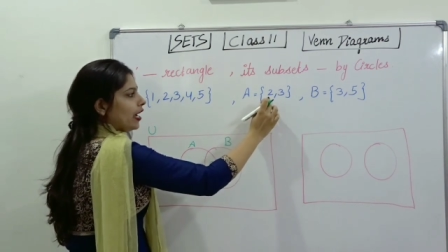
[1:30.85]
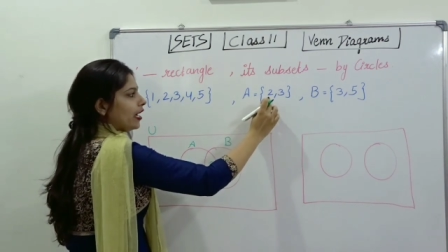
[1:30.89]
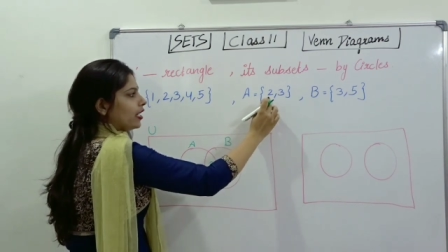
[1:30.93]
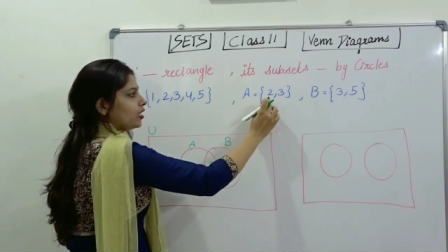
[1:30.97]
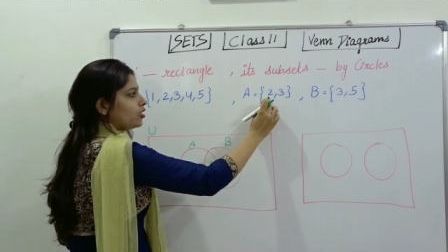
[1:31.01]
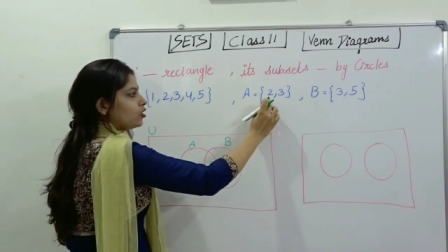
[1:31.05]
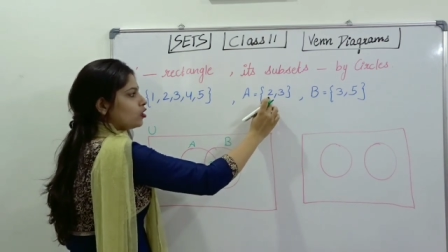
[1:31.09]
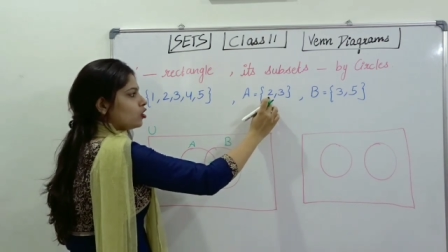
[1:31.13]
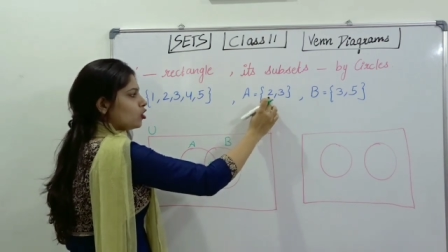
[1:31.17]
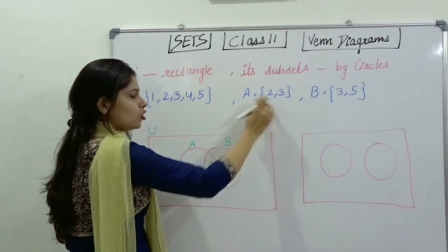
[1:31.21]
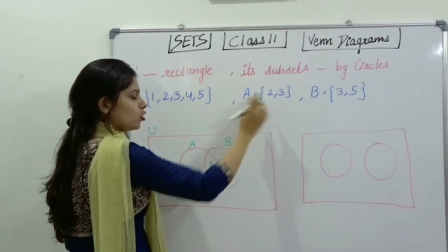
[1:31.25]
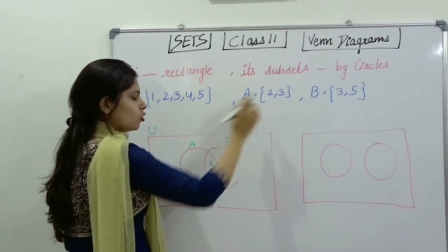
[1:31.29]

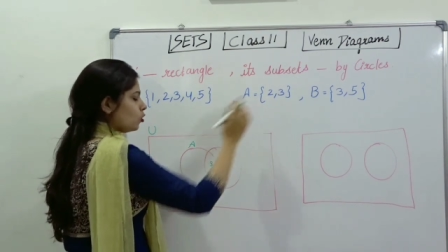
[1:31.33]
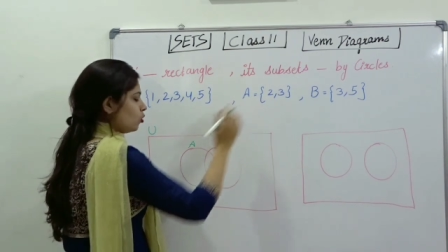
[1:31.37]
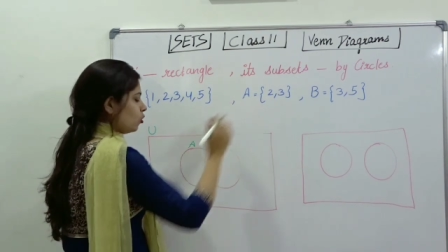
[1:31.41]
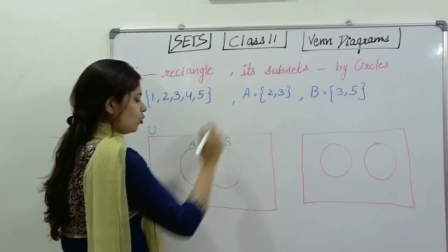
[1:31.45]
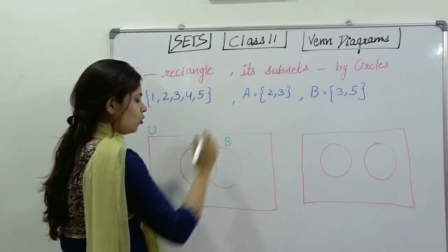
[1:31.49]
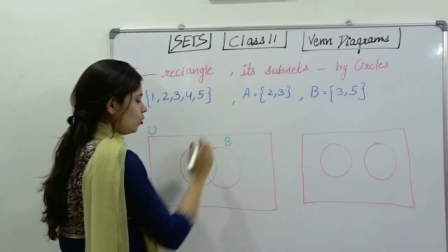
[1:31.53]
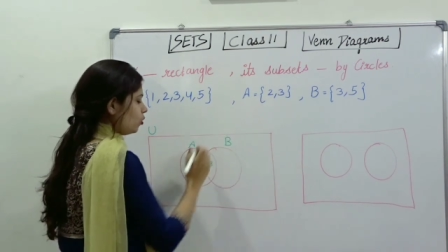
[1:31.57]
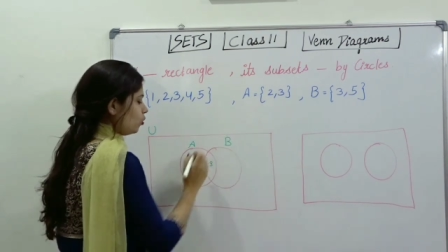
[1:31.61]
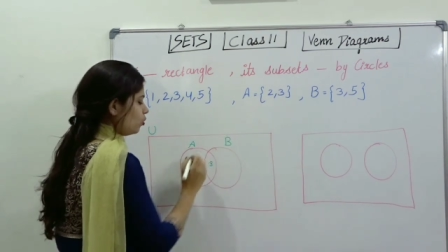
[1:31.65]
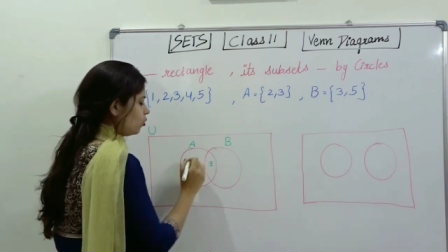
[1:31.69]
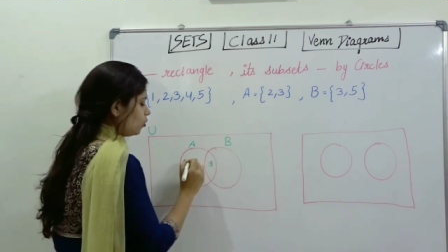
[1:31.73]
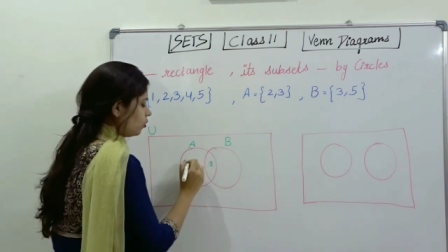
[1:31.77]
एंड टू
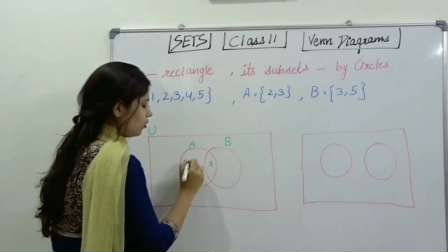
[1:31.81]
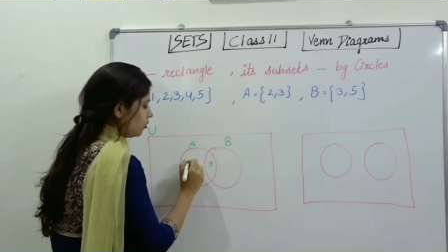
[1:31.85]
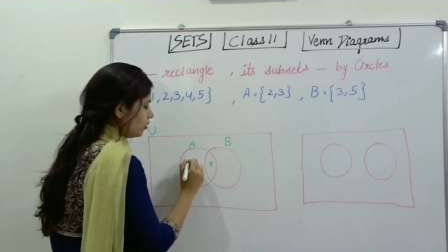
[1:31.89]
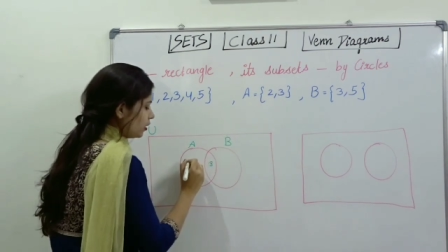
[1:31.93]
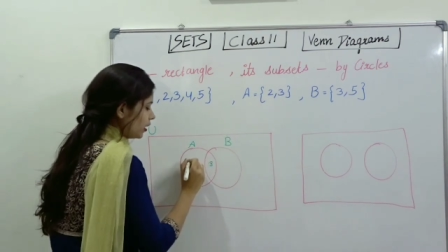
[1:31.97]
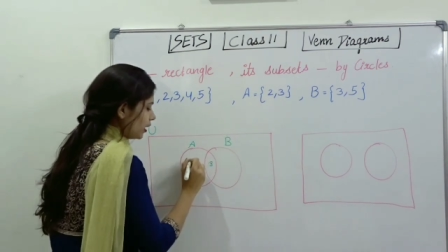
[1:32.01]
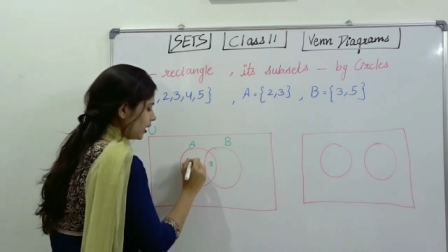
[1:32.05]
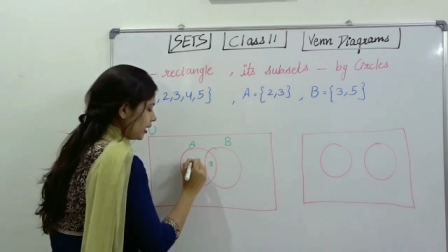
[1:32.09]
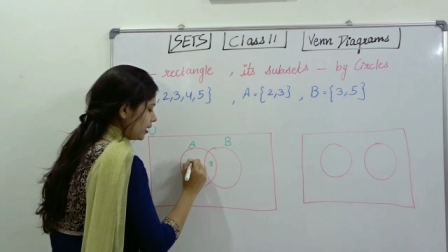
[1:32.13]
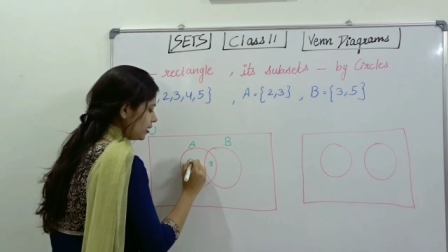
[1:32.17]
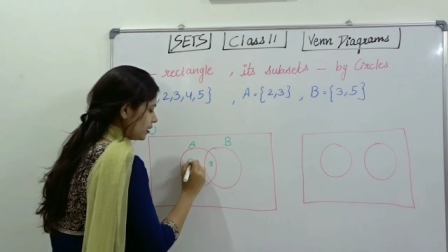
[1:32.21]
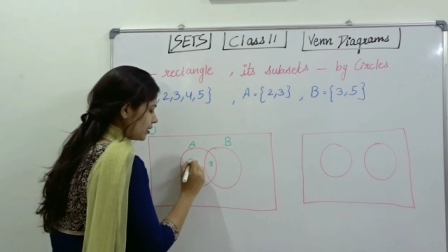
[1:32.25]

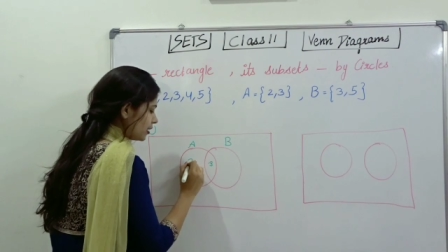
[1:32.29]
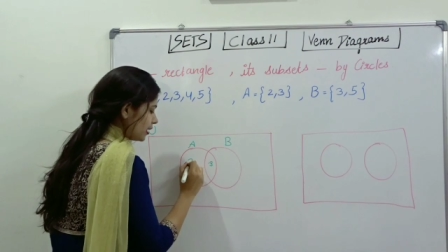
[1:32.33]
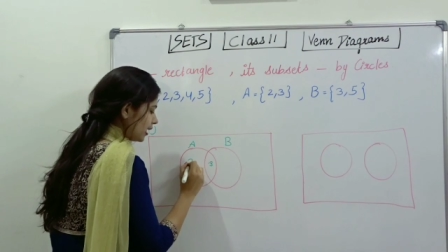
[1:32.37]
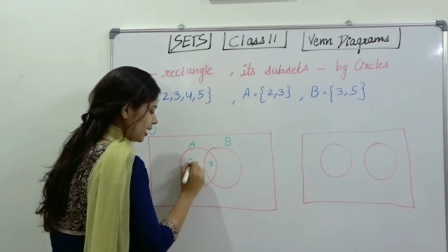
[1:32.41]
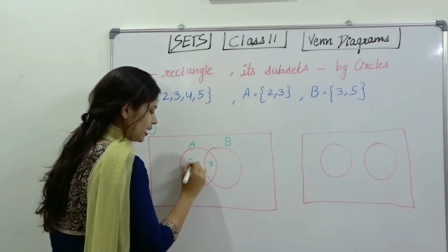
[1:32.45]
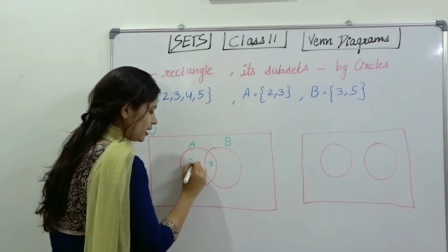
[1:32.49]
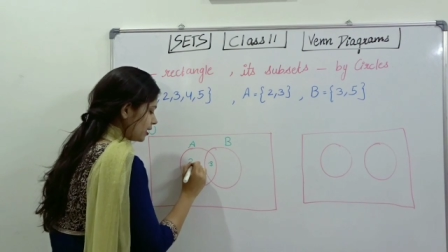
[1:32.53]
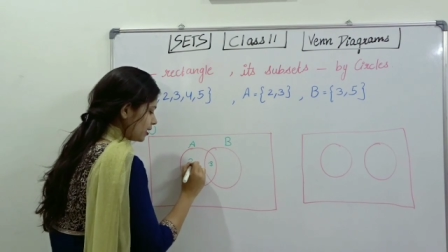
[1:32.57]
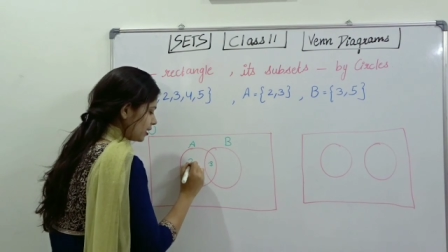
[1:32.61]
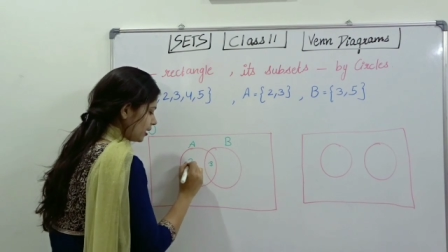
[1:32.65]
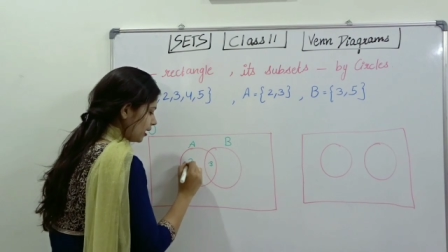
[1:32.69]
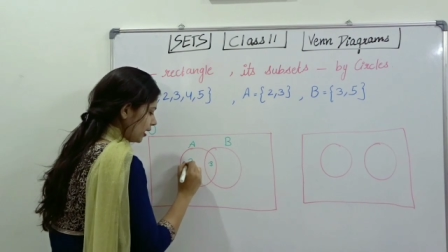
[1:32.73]
इन
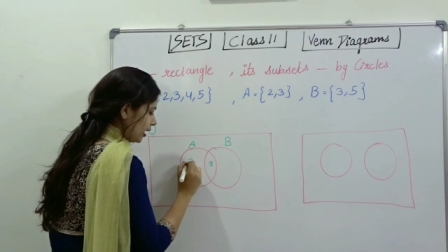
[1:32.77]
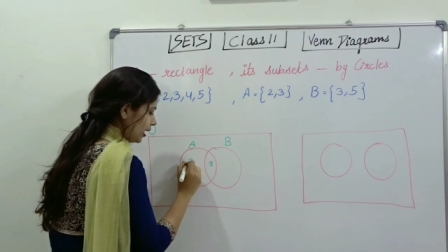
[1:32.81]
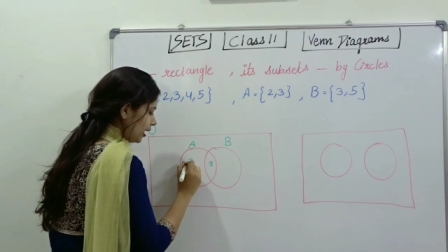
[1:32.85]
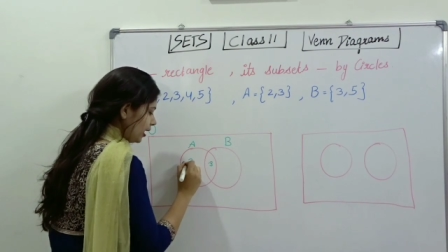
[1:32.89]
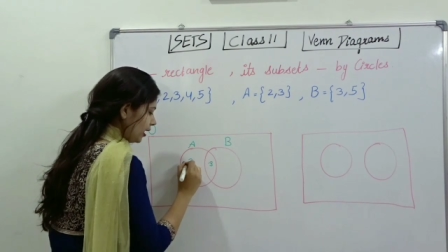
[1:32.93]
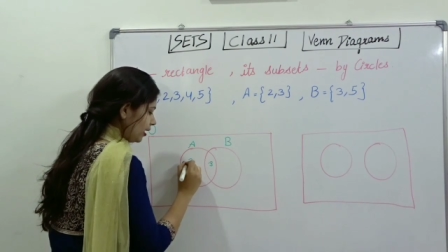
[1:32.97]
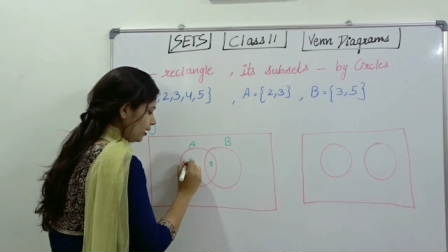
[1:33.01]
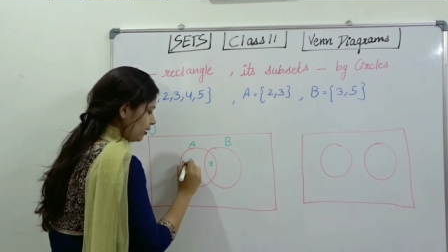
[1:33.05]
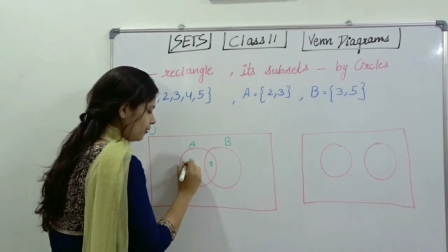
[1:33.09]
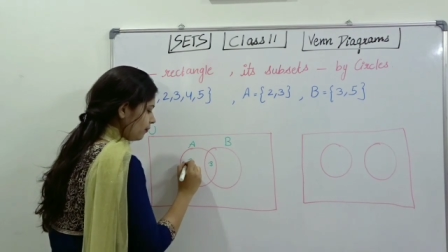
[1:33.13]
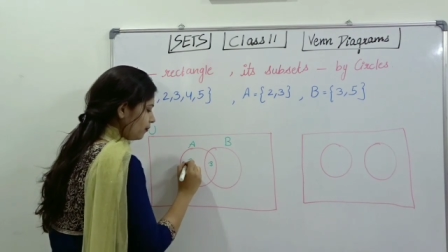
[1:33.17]
सेट ए